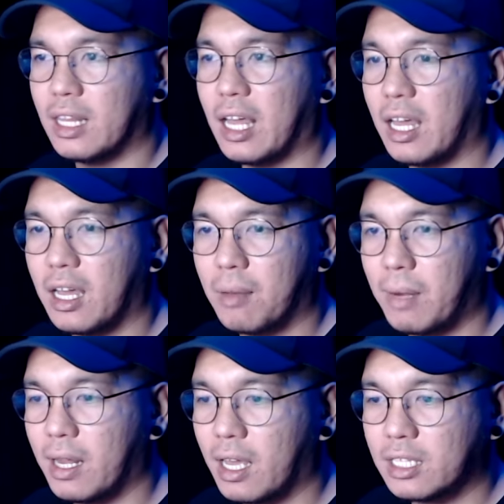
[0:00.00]
na
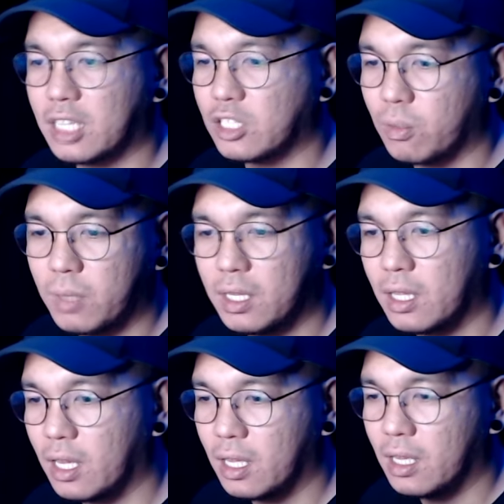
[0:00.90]
malakas tapos
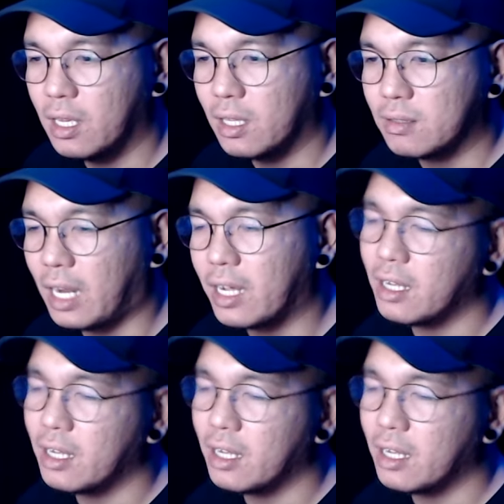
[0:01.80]
humina talagang